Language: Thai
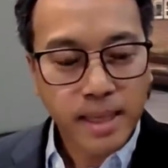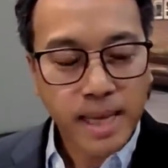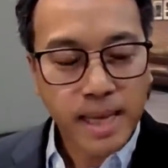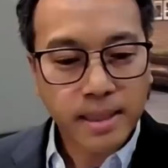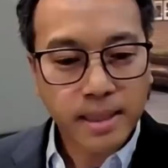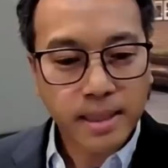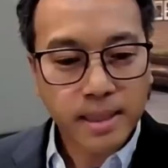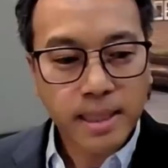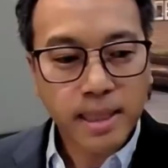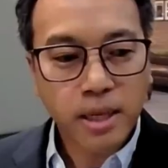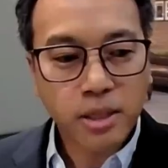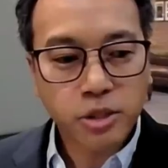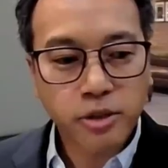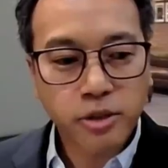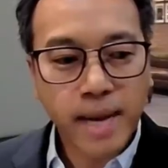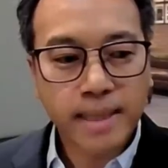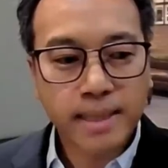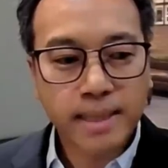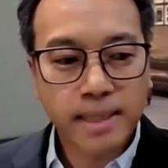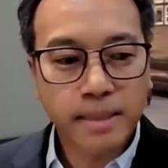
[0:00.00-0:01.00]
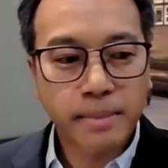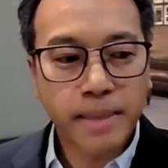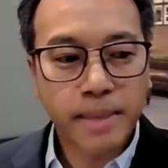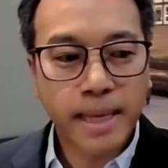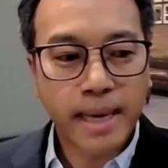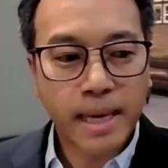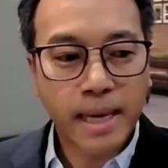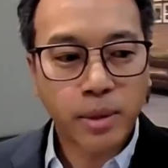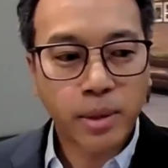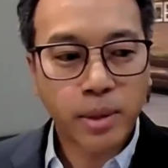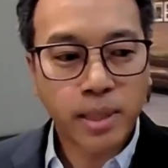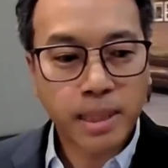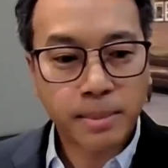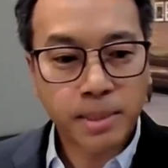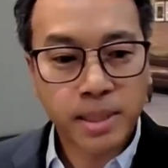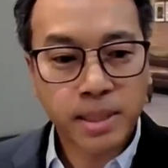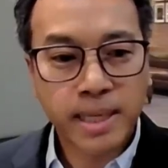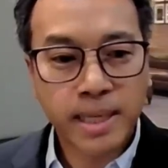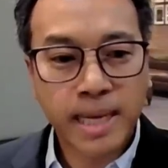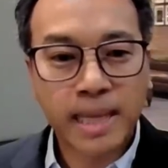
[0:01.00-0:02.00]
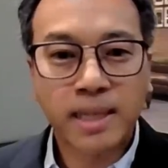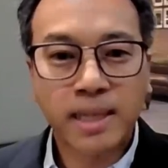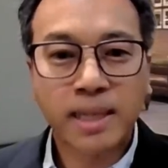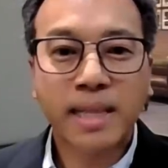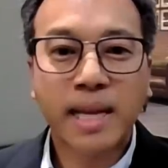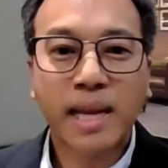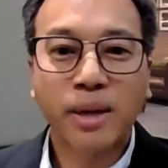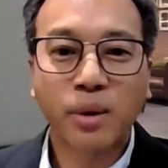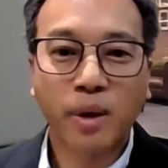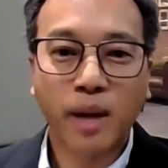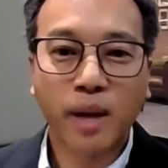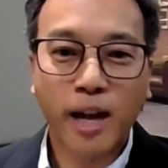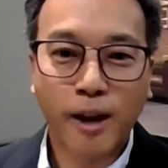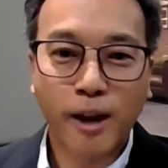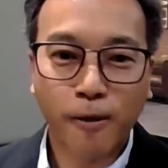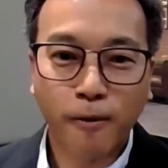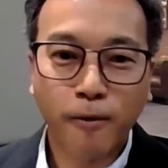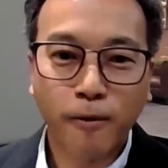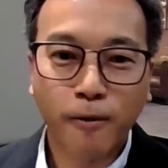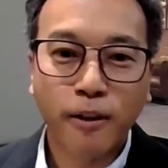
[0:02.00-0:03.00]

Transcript: อย่างหนึ่งที่เรา track ที่อเมริกาด้วยครับก็คือการเลือกตั้งของเขา